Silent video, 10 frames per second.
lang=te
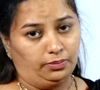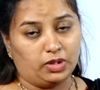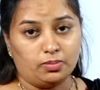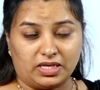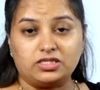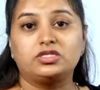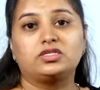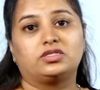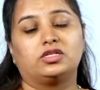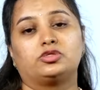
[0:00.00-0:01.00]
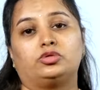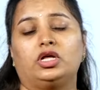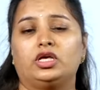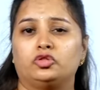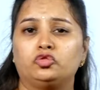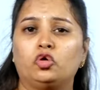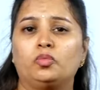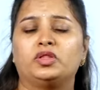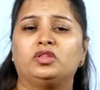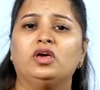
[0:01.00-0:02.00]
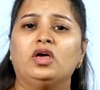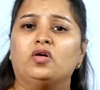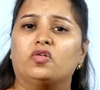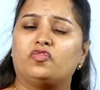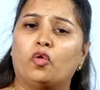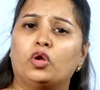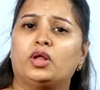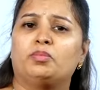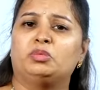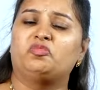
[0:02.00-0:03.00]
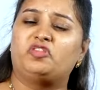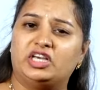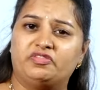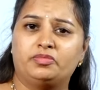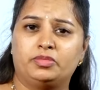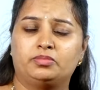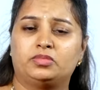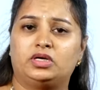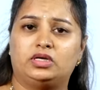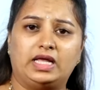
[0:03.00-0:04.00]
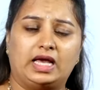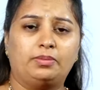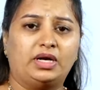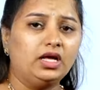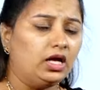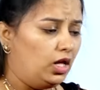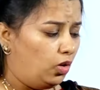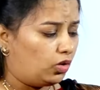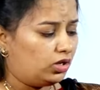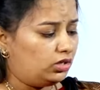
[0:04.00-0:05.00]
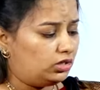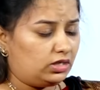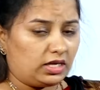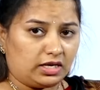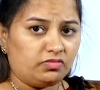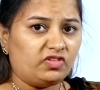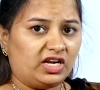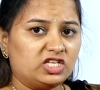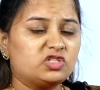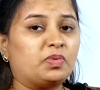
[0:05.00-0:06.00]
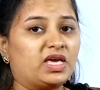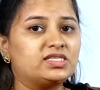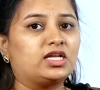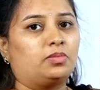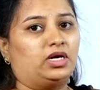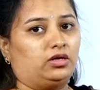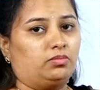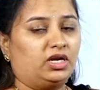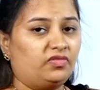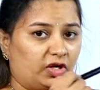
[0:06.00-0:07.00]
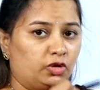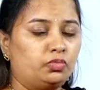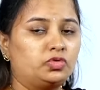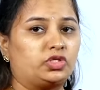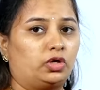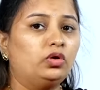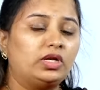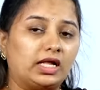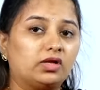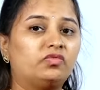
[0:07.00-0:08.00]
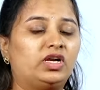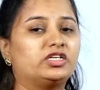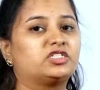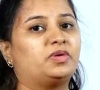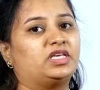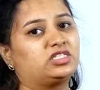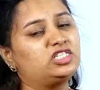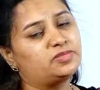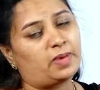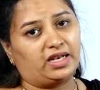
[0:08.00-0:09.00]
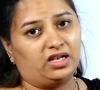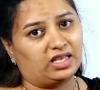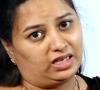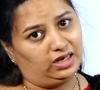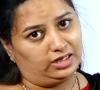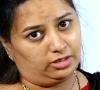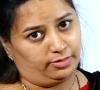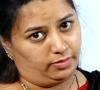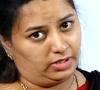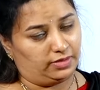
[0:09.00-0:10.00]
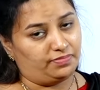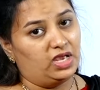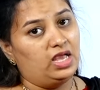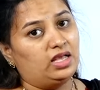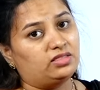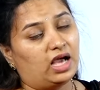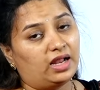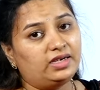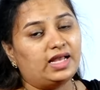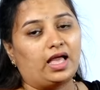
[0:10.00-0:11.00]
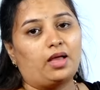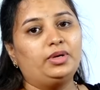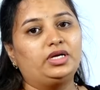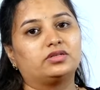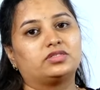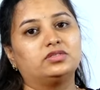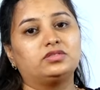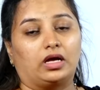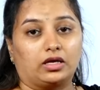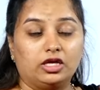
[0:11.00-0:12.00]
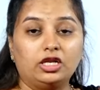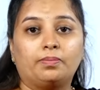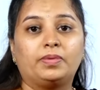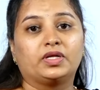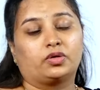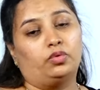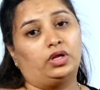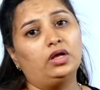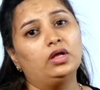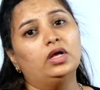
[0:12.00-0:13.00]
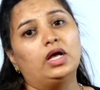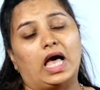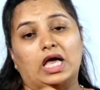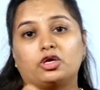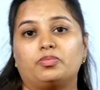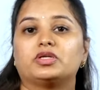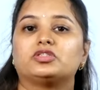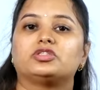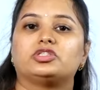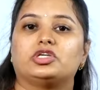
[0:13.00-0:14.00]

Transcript: మీకు మంచి రిజల్ట్స్ ఉంటాయి ఎంతోమంది ఫోర్ ఎంఎం ఫైవ్ ఎంఎం డయామ్ అంటే ఒక నరం వెళ్ళే స్పేస్ అనమాట మన వెన్నుపూసలో నరం వెళ్ళే స్పేస్ని స్పైనల్ కెనల్ అంటామన్నమాట దాని డయామీటర్స్ తగ్గినప్పటికి కూడా యాక్యుపంక్చర్